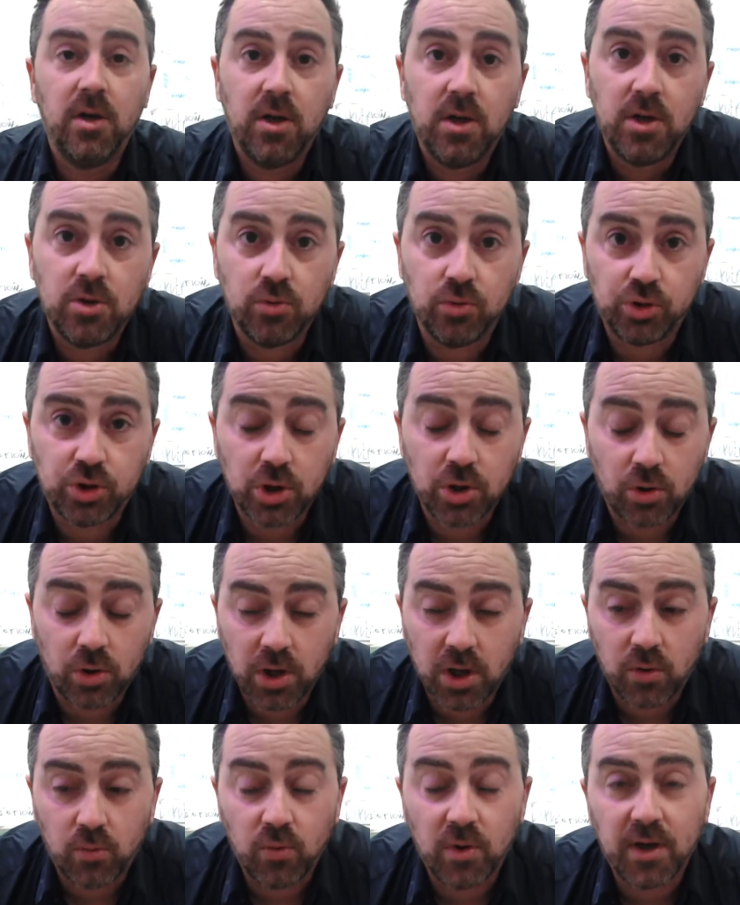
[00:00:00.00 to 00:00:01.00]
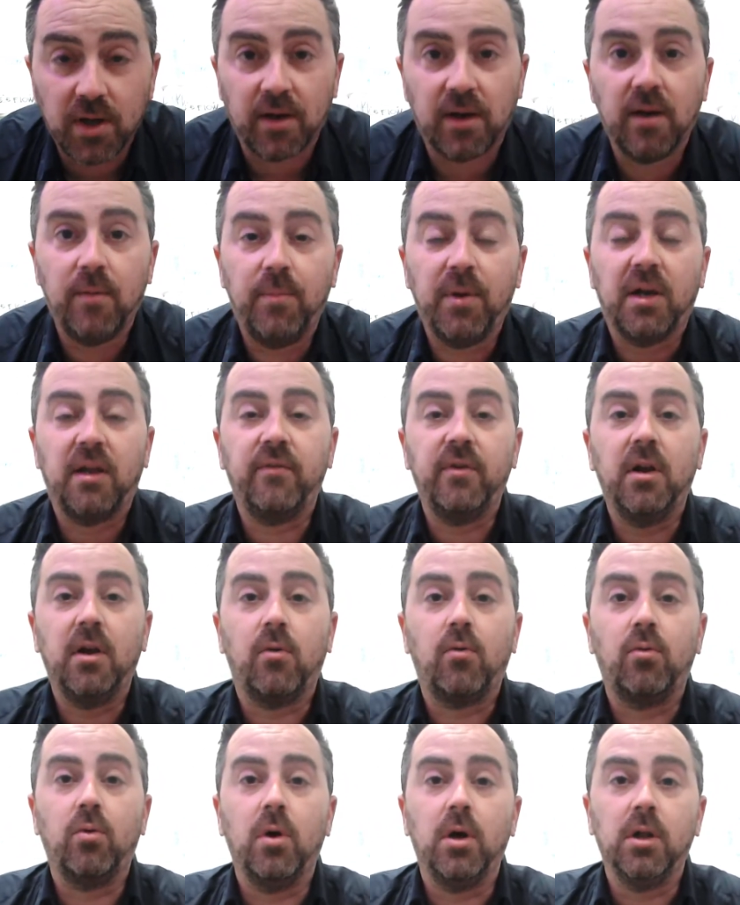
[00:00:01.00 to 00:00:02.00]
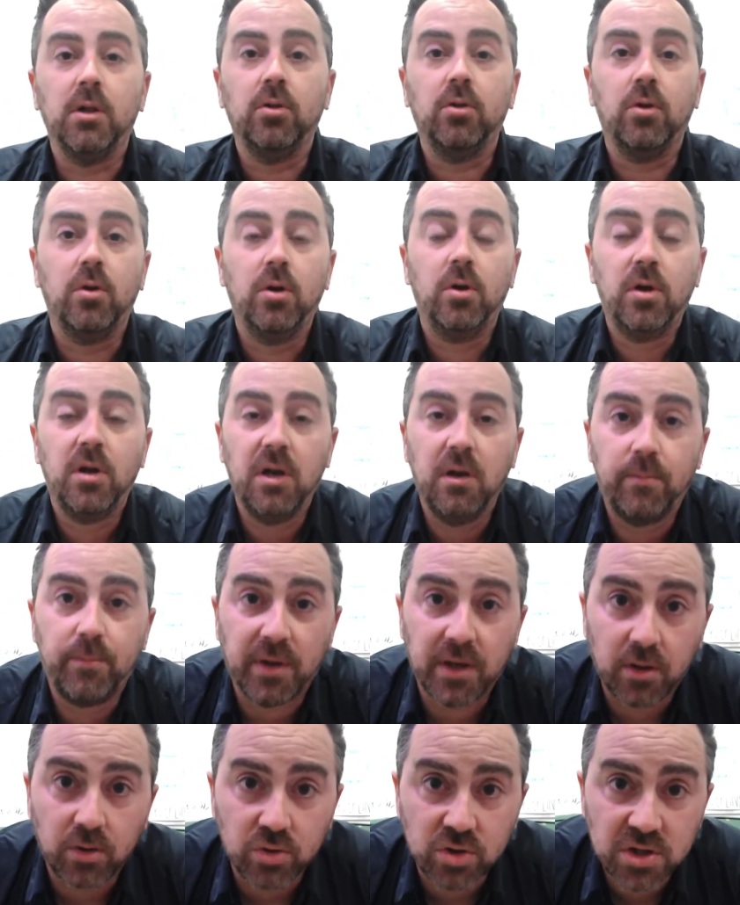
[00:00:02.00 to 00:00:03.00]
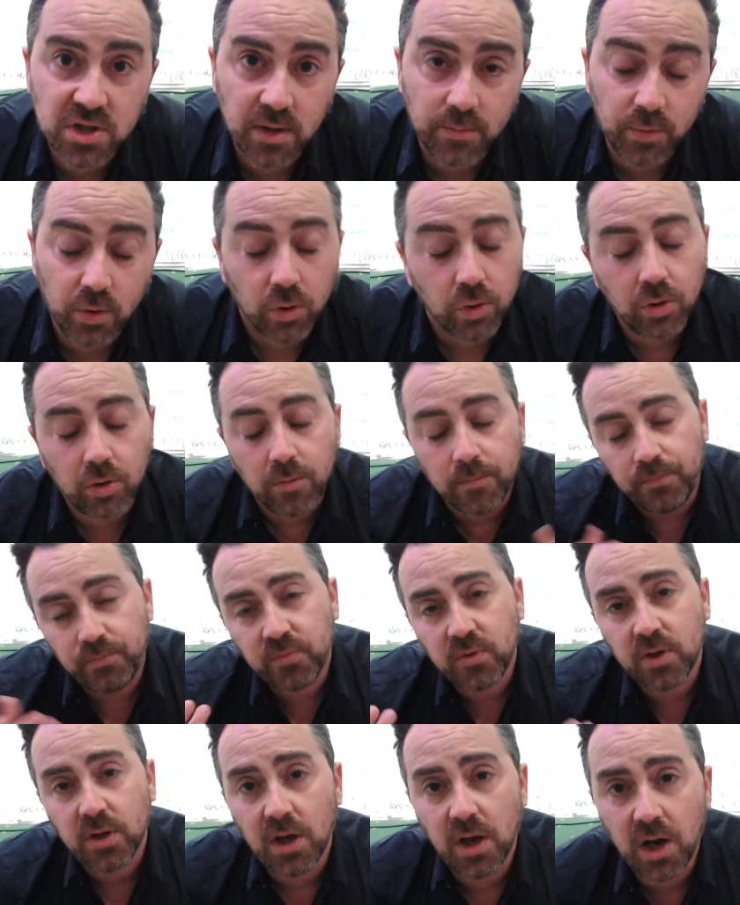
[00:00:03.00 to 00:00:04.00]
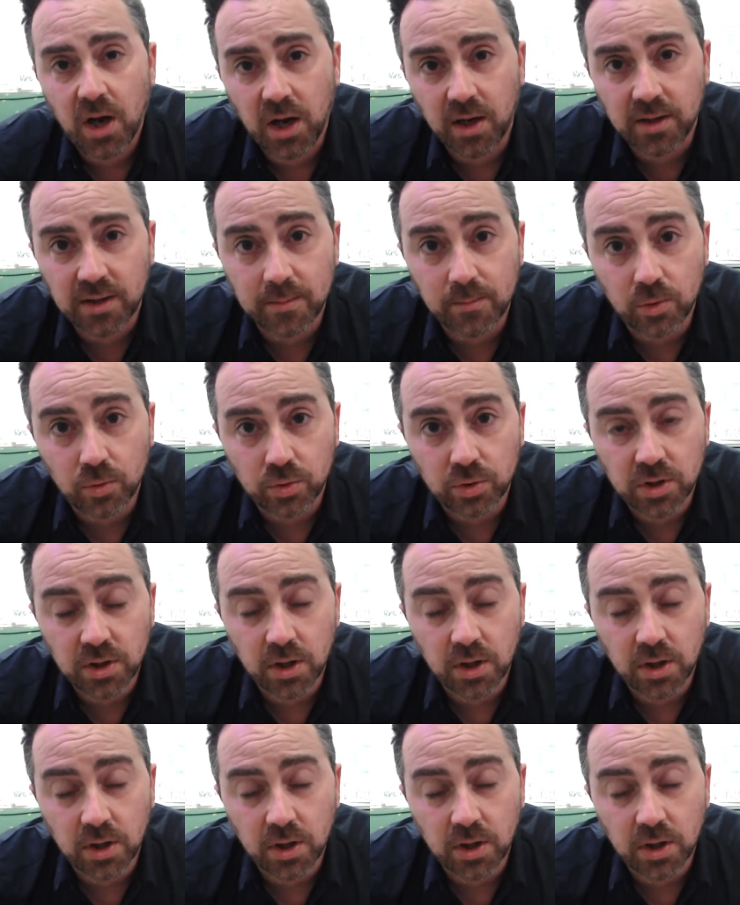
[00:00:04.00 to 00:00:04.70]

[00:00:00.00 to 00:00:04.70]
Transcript: succedono le guerre, perché fino a quando il pane costa poco, andiamo tutti